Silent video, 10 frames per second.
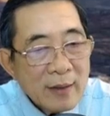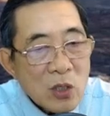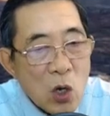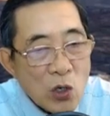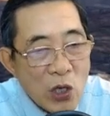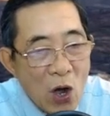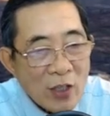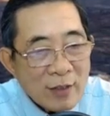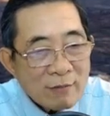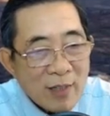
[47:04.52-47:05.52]
con
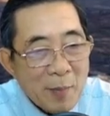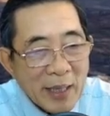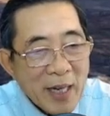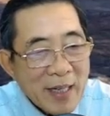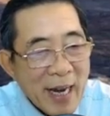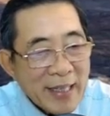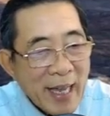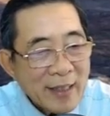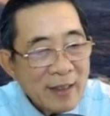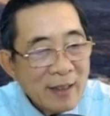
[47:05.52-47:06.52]
chọn cái mảnh đất này này.
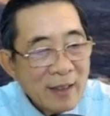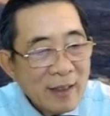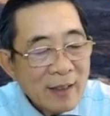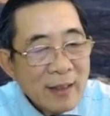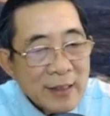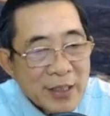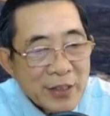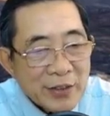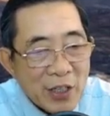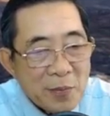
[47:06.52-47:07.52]
Dương
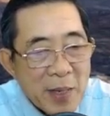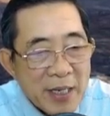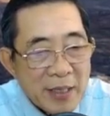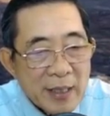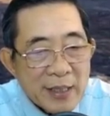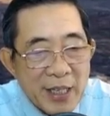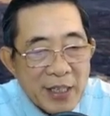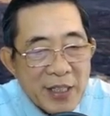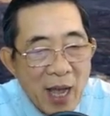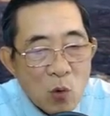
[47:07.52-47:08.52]
Tử My chỉ
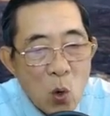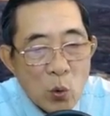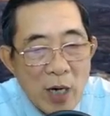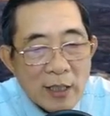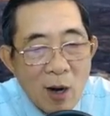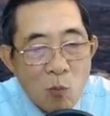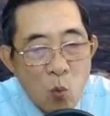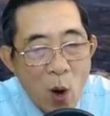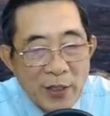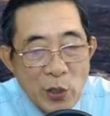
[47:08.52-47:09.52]
vào khu đất trống
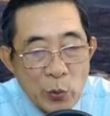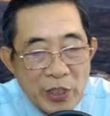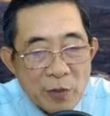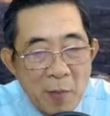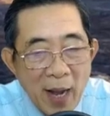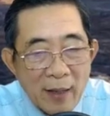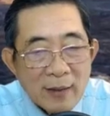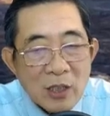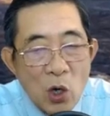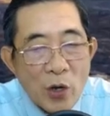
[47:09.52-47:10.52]
hoang vu trước mặt,
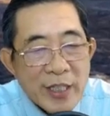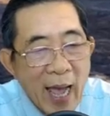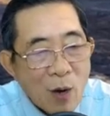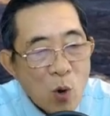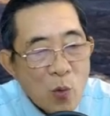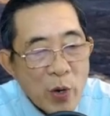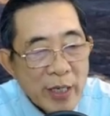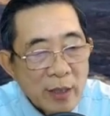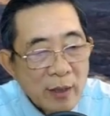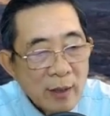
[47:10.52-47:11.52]
nói với Hạ Quốc
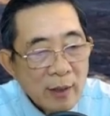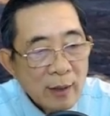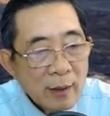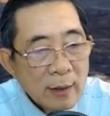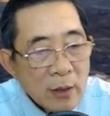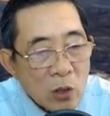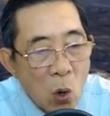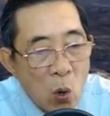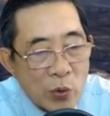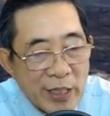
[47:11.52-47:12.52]
Quy.
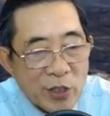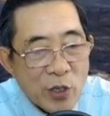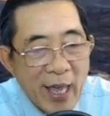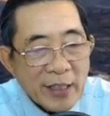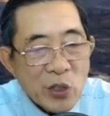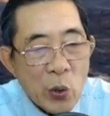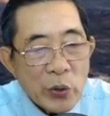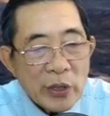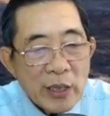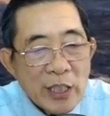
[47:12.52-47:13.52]
Cô chỉ nói vậy thôi,
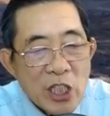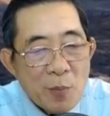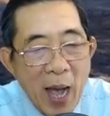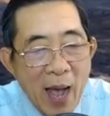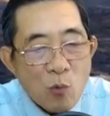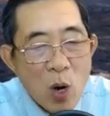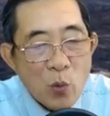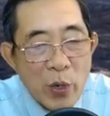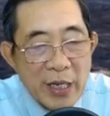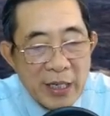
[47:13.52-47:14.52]
nhưng mà Hạ Quốc
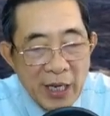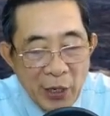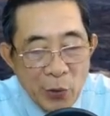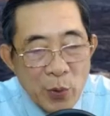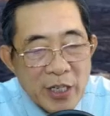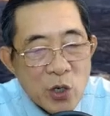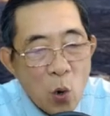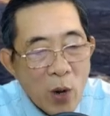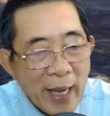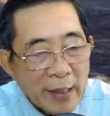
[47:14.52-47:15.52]
Quy hiểu ý cô
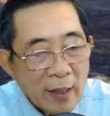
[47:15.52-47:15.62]
ngay.